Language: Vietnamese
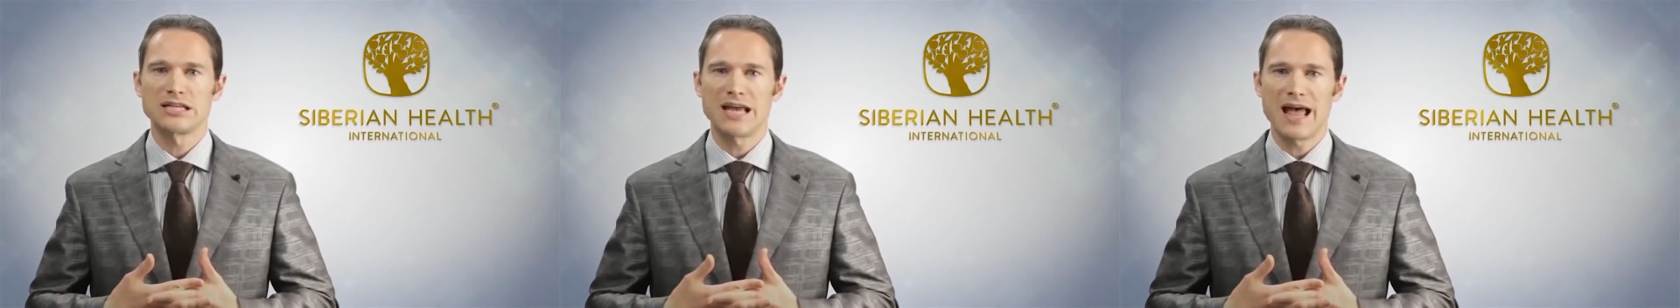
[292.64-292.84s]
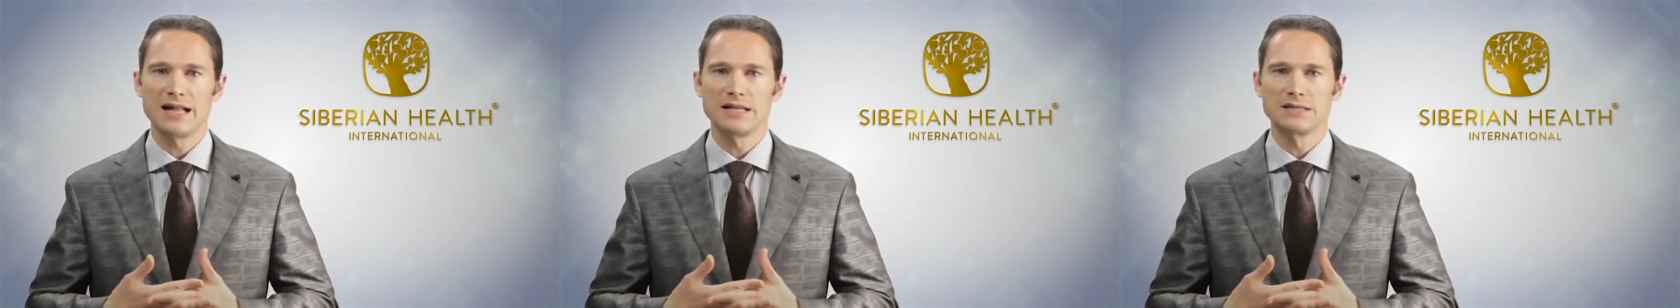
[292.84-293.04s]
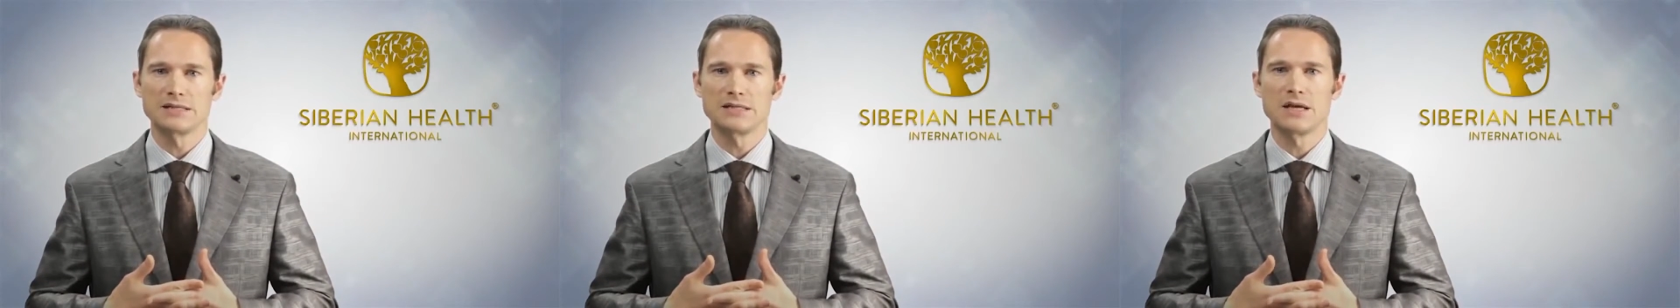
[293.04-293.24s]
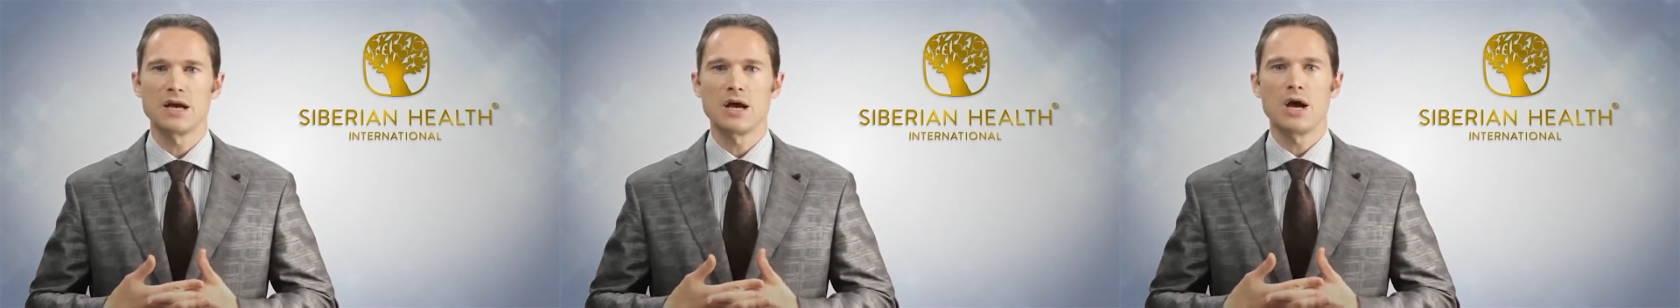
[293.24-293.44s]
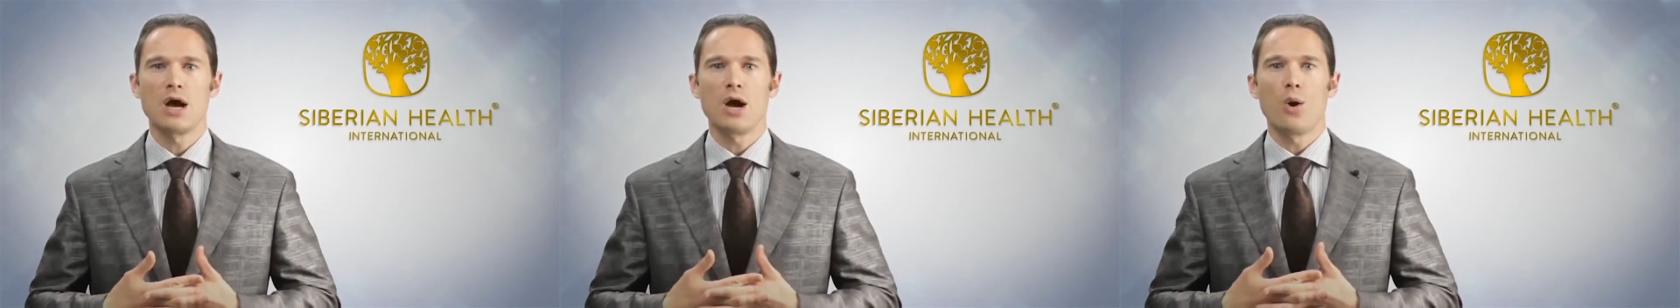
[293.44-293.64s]
Chúng ta có thể
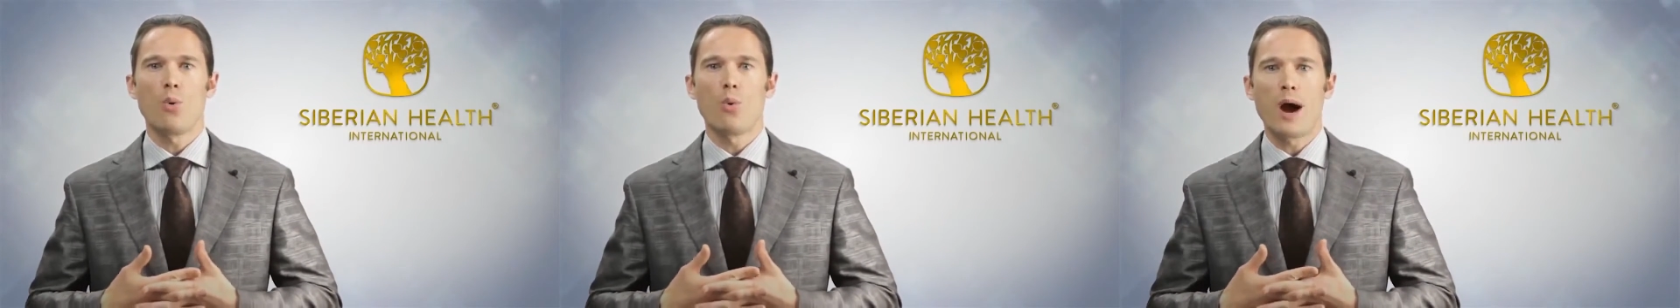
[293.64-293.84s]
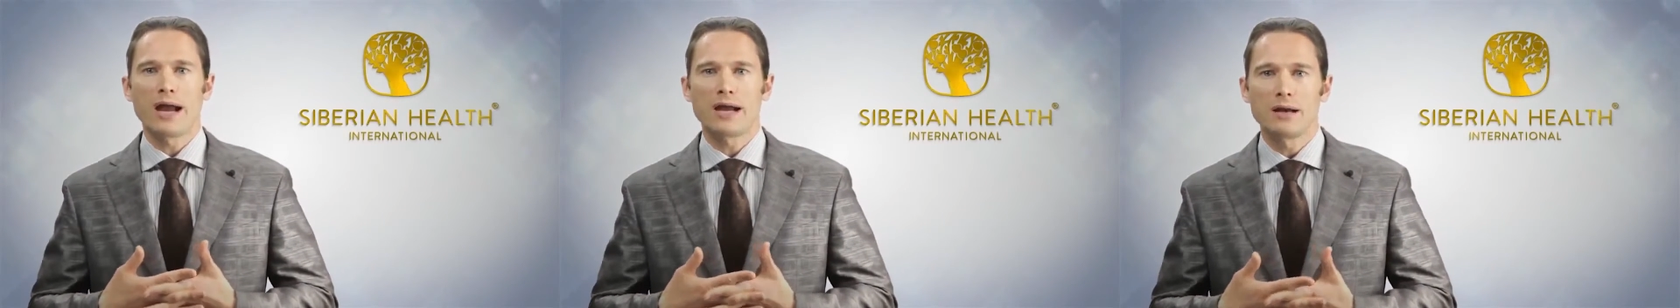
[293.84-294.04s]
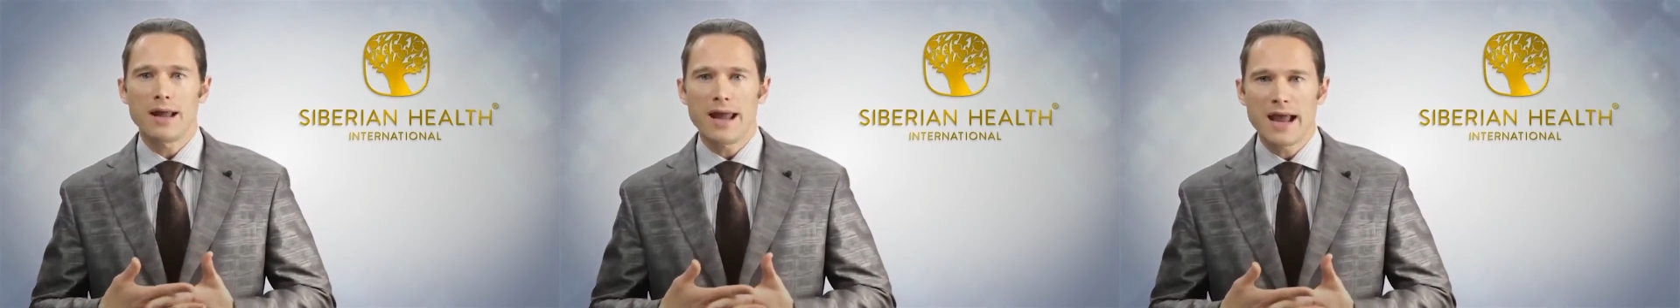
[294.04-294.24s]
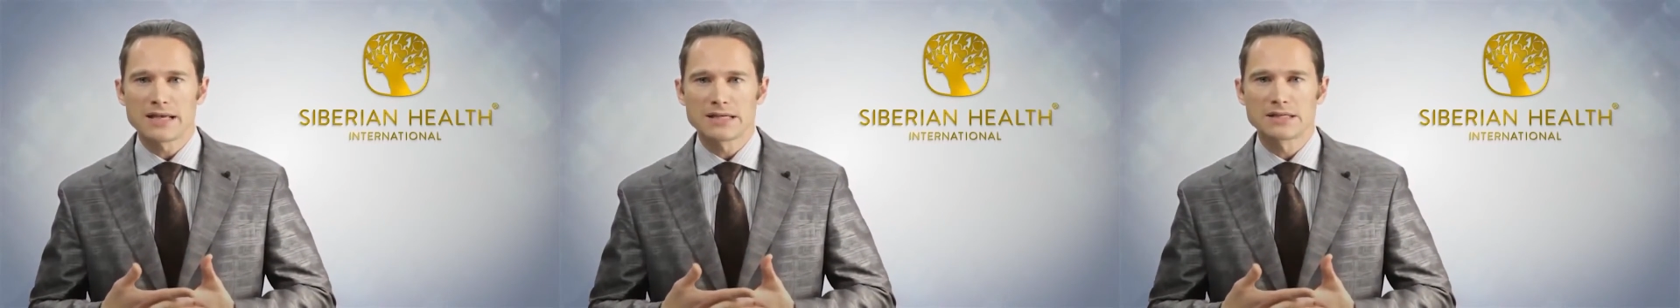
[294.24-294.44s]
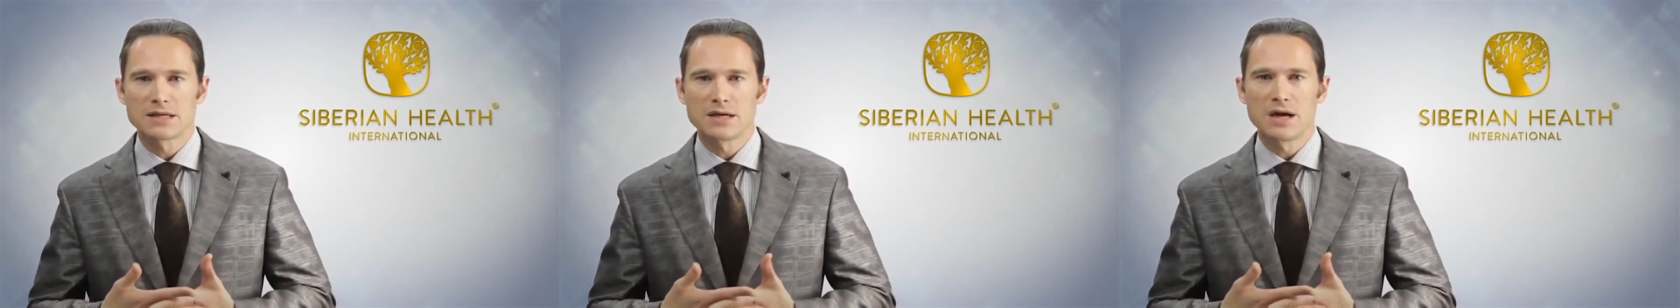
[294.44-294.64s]
đặt câu hỏi,
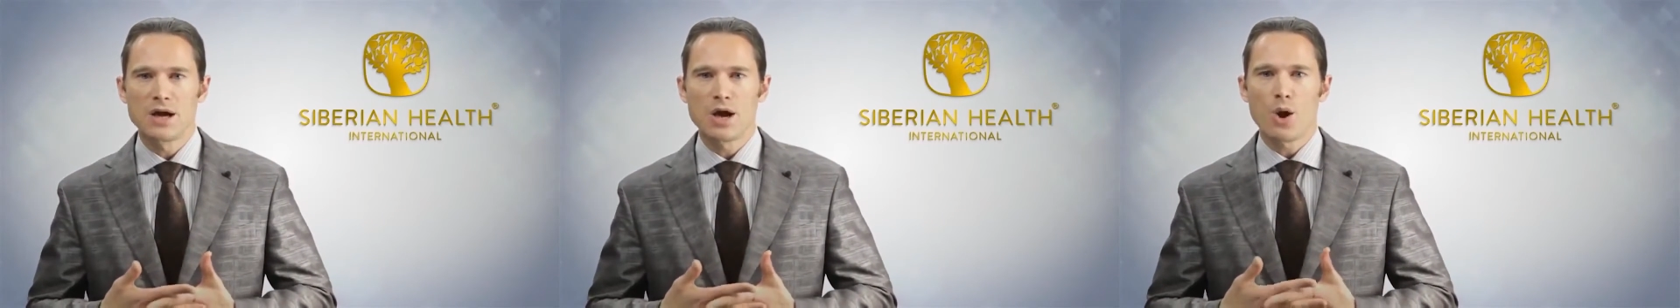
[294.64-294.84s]
tại sao